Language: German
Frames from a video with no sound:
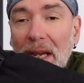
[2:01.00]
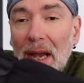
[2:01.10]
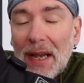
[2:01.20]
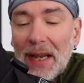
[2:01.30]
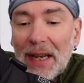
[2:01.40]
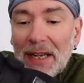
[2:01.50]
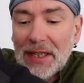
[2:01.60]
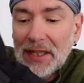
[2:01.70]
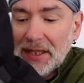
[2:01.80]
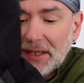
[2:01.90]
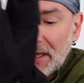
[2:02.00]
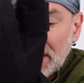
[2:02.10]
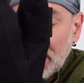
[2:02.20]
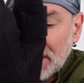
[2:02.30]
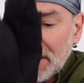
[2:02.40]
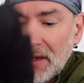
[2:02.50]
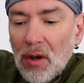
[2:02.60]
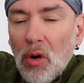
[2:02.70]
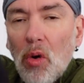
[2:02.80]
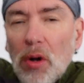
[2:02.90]
er richtig dick ist.
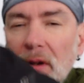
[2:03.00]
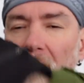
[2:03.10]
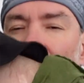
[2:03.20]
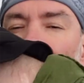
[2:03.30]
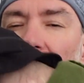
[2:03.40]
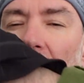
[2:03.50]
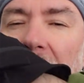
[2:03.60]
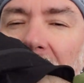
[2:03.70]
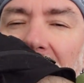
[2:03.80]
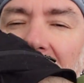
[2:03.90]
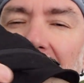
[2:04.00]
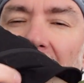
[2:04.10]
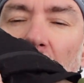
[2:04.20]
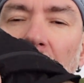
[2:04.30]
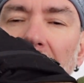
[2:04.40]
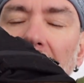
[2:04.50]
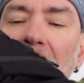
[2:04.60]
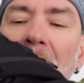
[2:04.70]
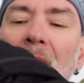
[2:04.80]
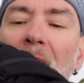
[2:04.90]
Und wir können ihn hier
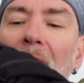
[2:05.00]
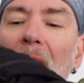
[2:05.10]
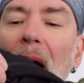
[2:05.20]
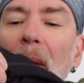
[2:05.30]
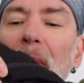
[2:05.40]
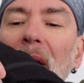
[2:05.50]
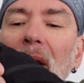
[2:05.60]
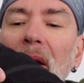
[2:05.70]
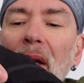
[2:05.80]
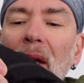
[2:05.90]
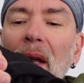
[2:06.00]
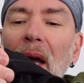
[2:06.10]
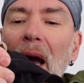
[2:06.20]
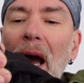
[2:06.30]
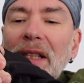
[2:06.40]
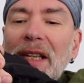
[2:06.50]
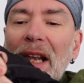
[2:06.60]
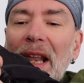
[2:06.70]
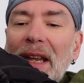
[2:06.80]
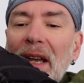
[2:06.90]
unten am
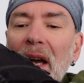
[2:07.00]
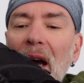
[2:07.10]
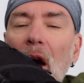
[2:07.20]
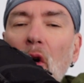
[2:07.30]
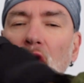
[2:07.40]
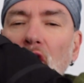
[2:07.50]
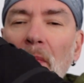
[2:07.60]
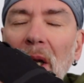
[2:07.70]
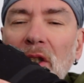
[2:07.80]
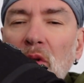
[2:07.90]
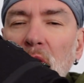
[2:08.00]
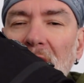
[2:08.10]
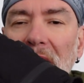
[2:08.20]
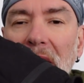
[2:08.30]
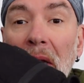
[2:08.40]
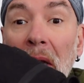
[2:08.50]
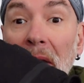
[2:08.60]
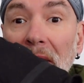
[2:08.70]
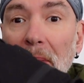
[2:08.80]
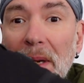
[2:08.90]
Handgelenk auch nochmal zuziehen,
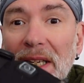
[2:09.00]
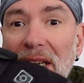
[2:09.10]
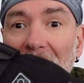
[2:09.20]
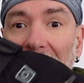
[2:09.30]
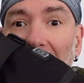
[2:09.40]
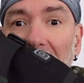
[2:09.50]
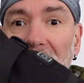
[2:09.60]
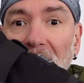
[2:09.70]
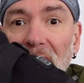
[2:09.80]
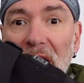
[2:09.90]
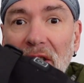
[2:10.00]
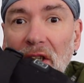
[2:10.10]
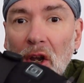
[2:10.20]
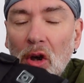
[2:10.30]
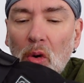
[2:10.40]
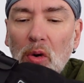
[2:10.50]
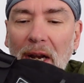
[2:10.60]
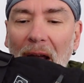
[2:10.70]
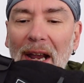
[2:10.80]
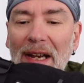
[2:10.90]
damit hier kein Wind
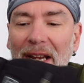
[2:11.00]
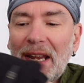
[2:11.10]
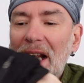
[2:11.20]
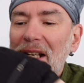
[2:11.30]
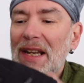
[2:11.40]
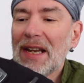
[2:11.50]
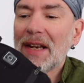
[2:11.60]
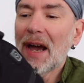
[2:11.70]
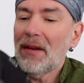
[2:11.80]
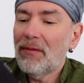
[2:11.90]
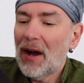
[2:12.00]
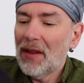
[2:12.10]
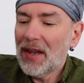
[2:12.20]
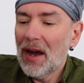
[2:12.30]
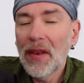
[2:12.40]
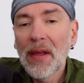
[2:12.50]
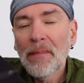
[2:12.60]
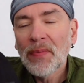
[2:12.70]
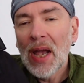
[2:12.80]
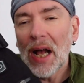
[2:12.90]
und keine Kälte hineinfahren kann.
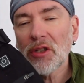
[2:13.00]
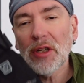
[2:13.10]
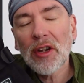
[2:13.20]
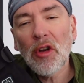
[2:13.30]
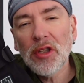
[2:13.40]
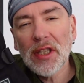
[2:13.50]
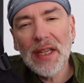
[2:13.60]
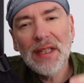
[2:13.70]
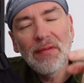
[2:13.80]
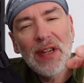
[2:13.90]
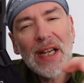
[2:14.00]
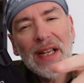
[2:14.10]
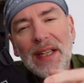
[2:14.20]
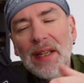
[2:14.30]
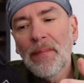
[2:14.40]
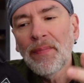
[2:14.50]
Also ihr könnt diesen wirklich